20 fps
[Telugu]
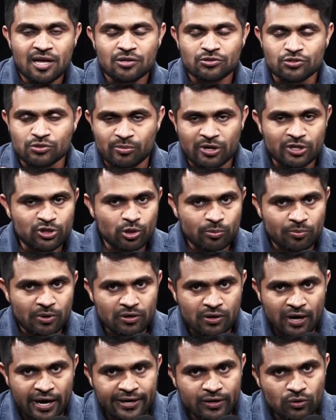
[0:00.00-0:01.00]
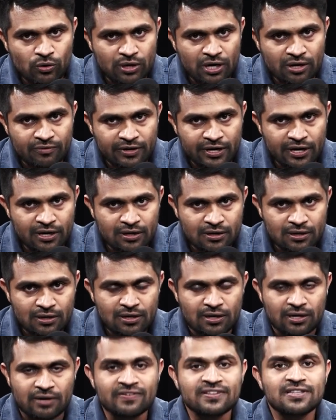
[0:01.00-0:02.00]
సో మనతో పాటు హైకోర్టు అడ్వకేట్
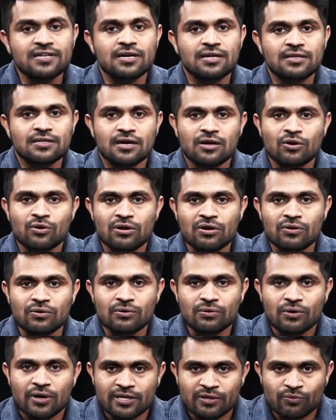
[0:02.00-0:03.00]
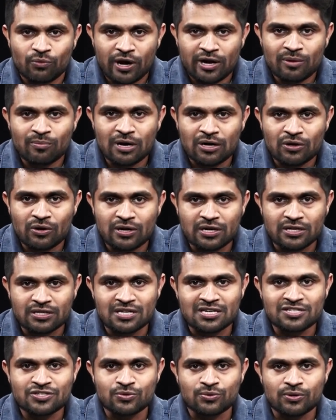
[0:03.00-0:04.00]
రవీంద్రనాథ్ గారు ఉన్నారు అది వారి మాటలో
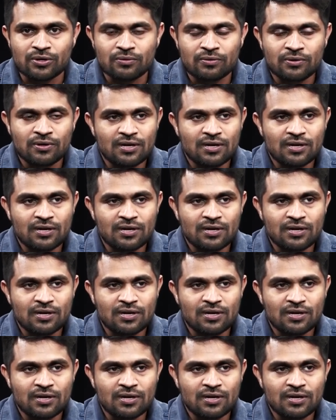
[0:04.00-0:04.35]
తెలుసుకుందాం